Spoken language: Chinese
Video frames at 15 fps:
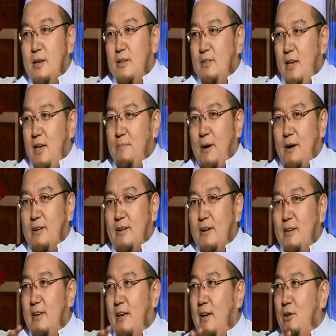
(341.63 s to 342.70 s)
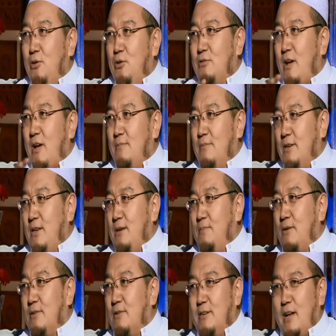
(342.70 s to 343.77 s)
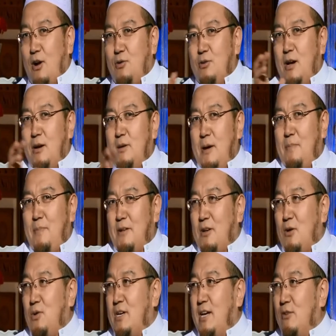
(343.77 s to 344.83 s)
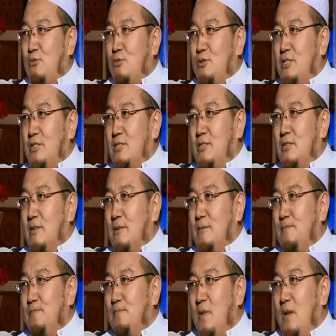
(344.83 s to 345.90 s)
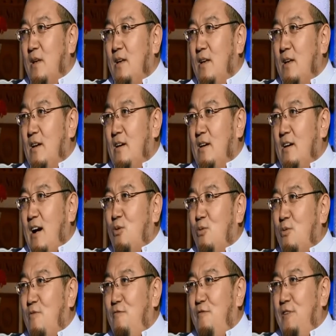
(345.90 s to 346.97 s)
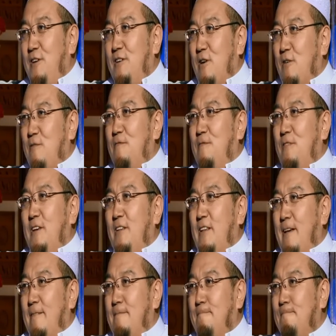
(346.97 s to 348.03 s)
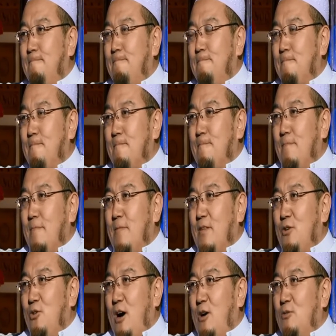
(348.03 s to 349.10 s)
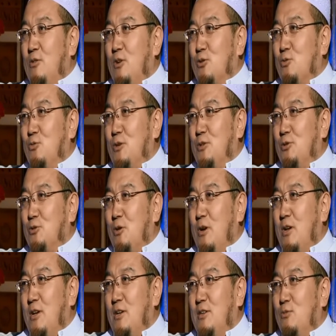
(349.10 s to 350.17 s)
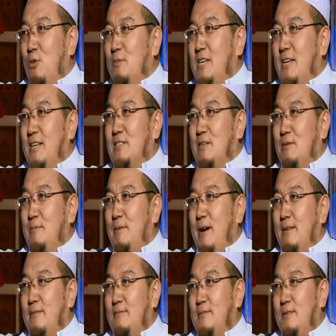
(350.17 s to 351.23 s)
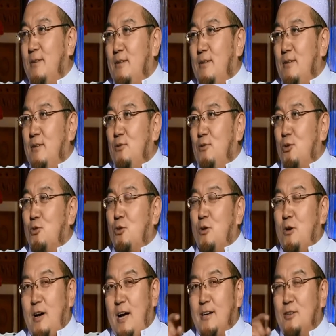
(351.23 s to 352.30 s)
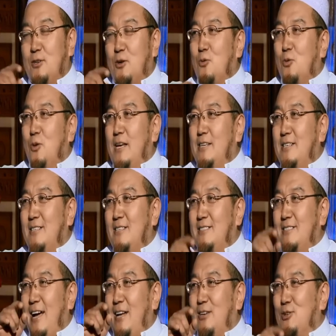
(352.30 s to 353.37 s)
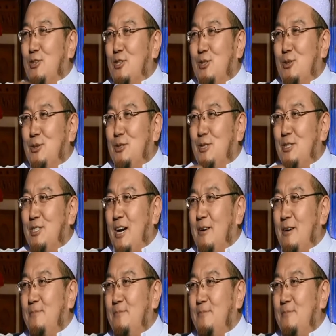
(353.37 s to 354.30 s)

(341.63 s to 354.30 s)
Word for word: 那一帮人也有他们的一帮人，然后也也把他会赶出清真寺的。阿红非常为难，有阿红告诉我，就说我们现在怎么办？我说按照古兰经，按照圣训去讲，